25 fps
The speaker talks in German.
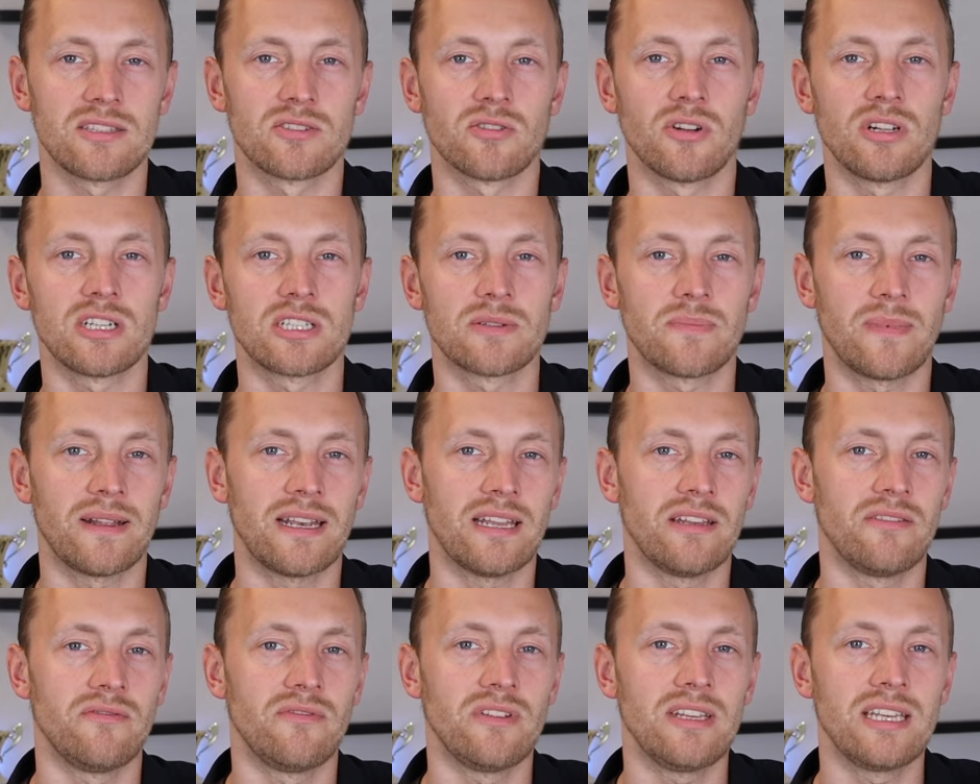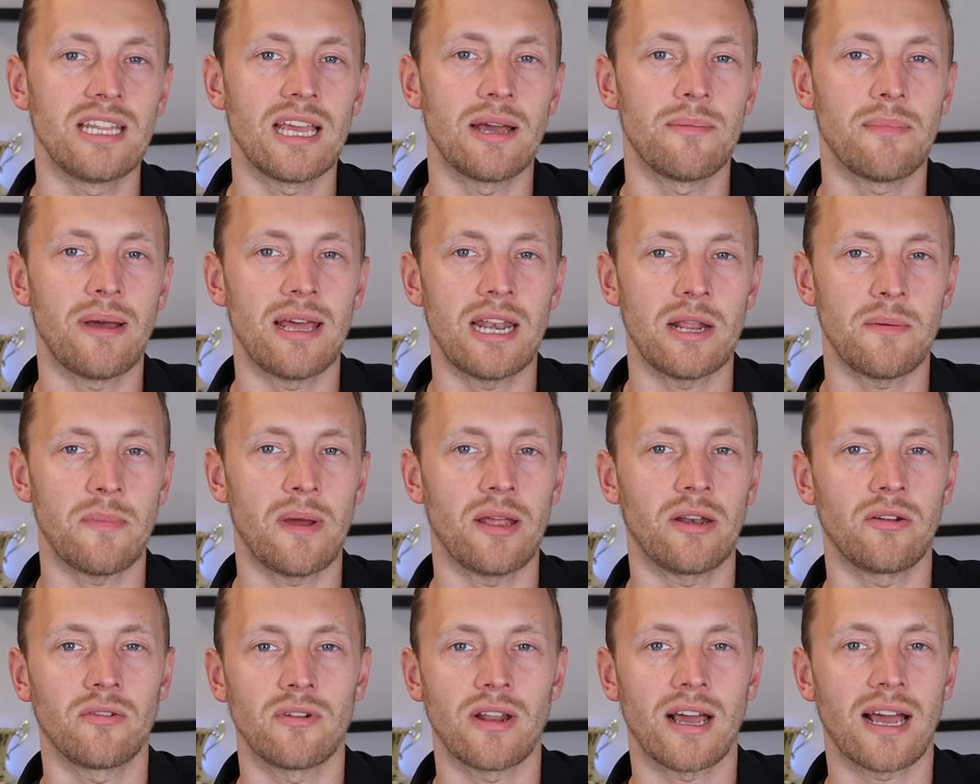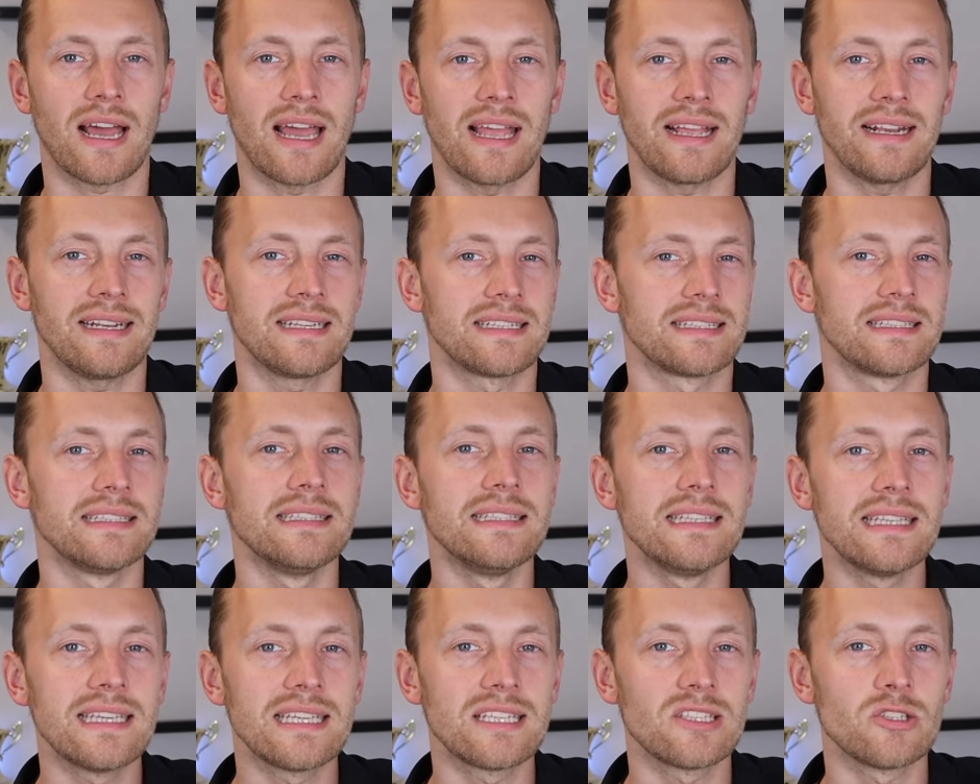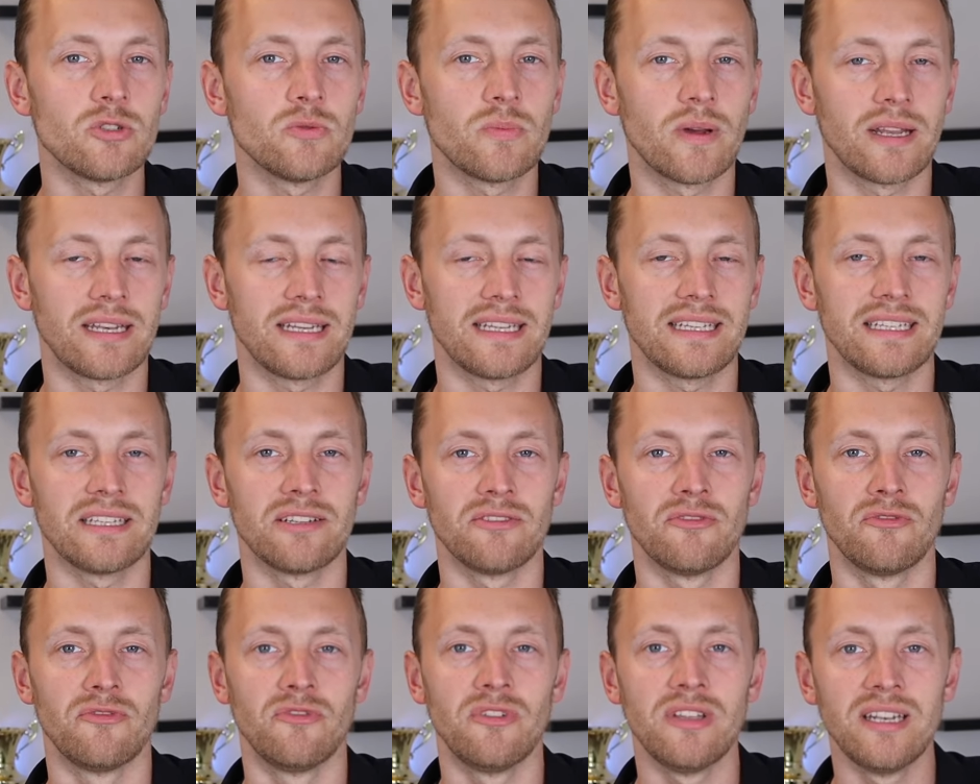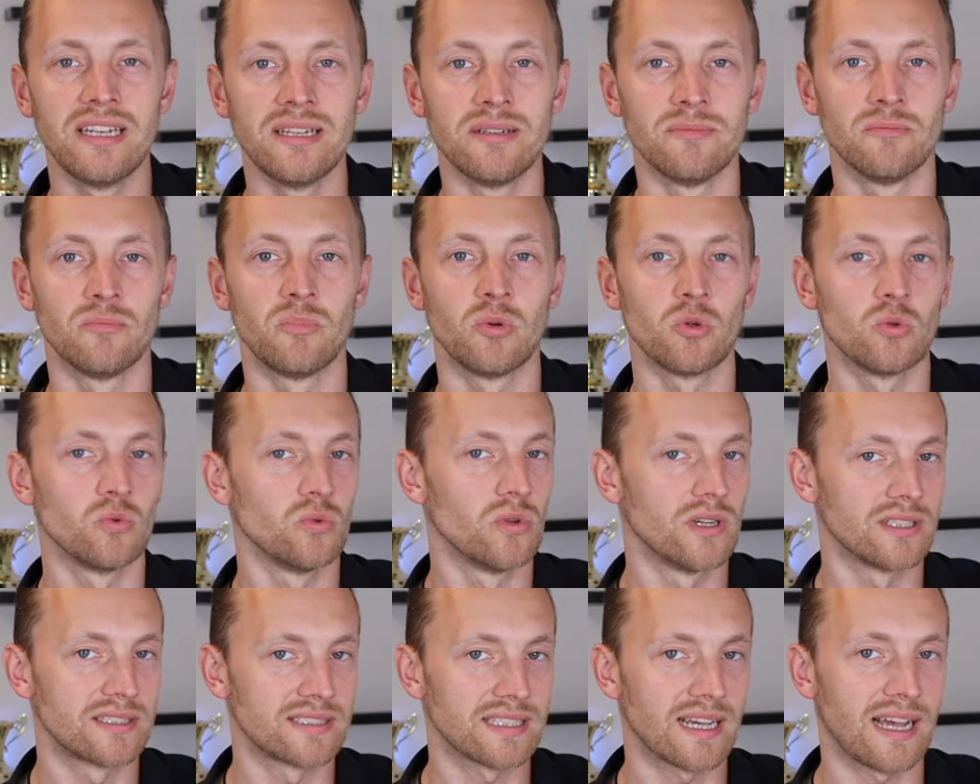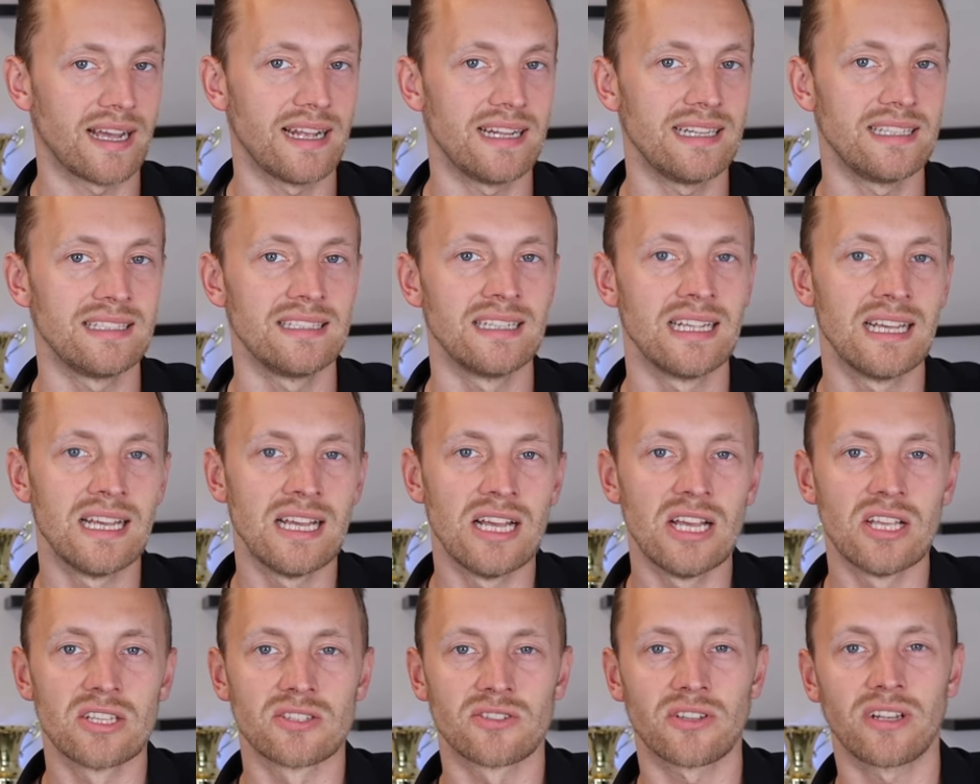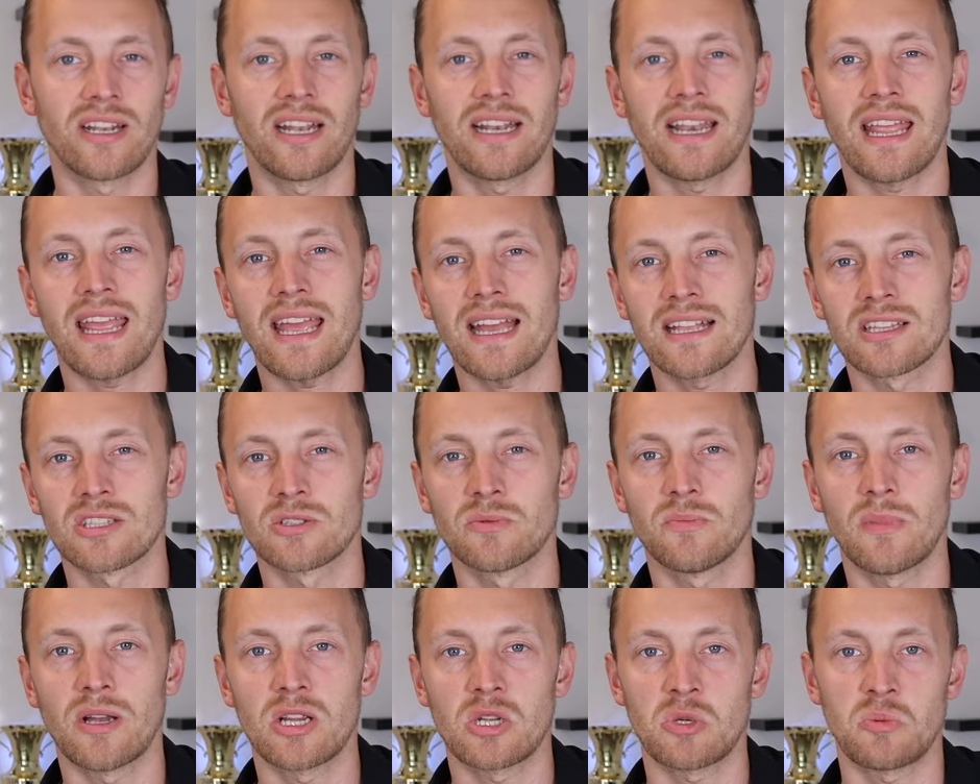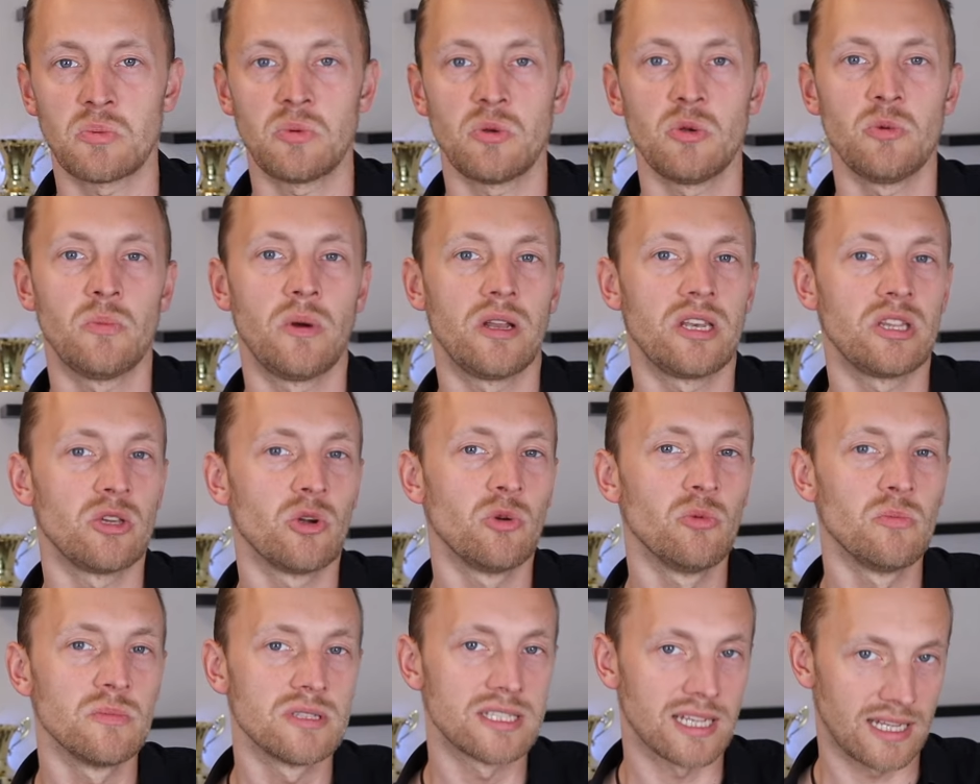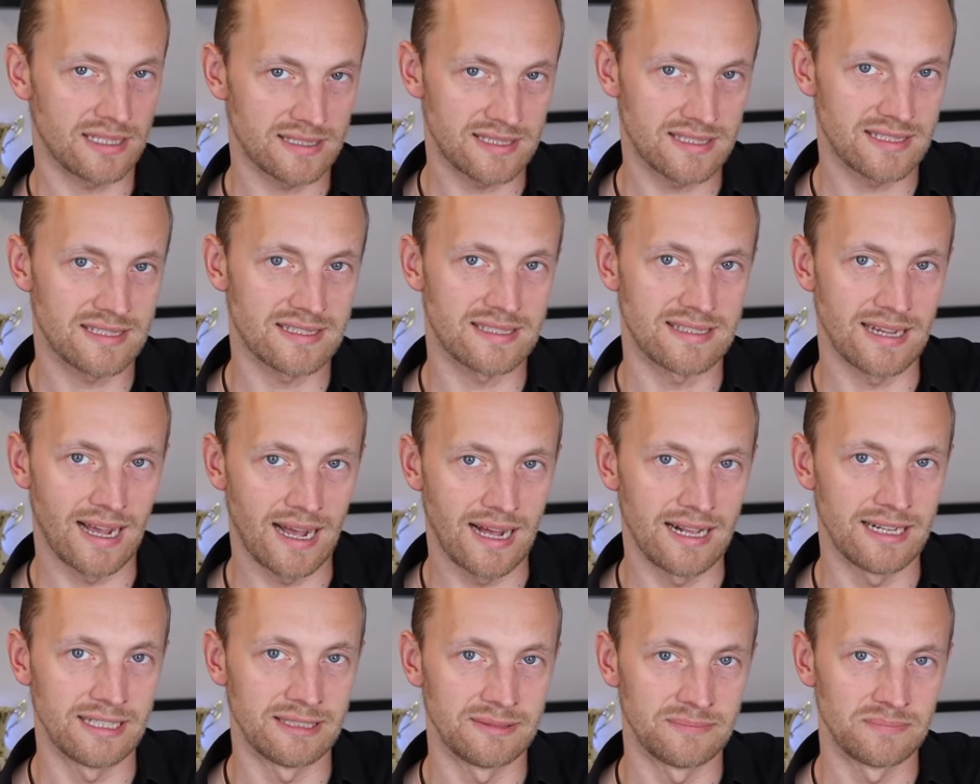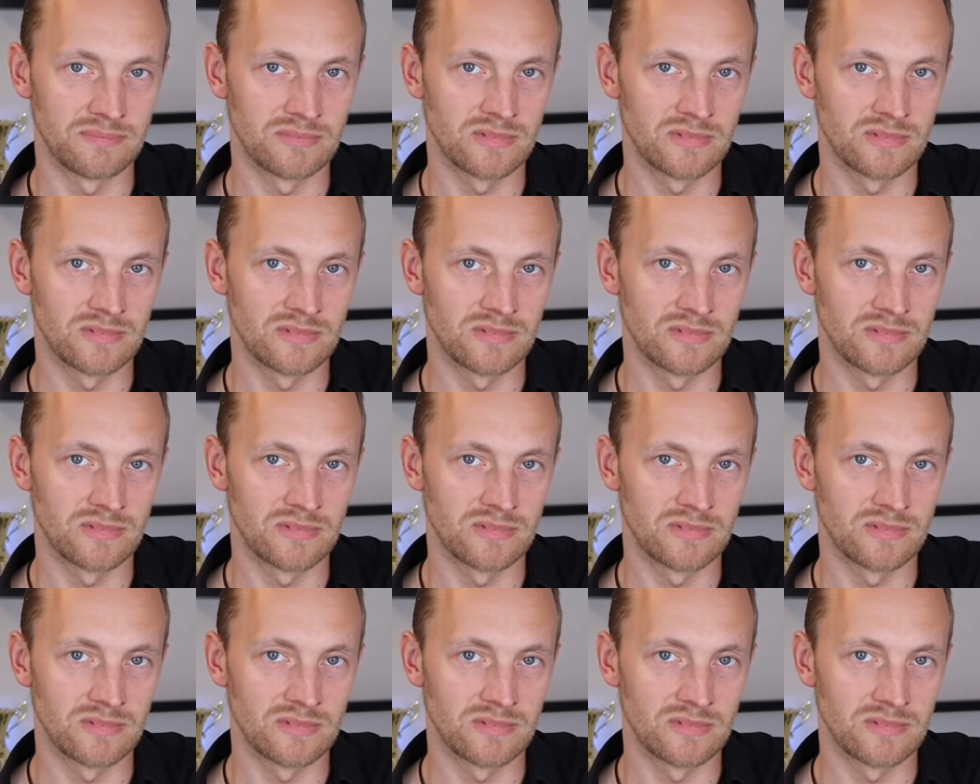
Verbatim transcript: sollte man Nvidia meiner Meinung nach eigentlich nicht über den Gewinn beurteilen, sondern eher zum Beispiel über die Umsatzzahlen.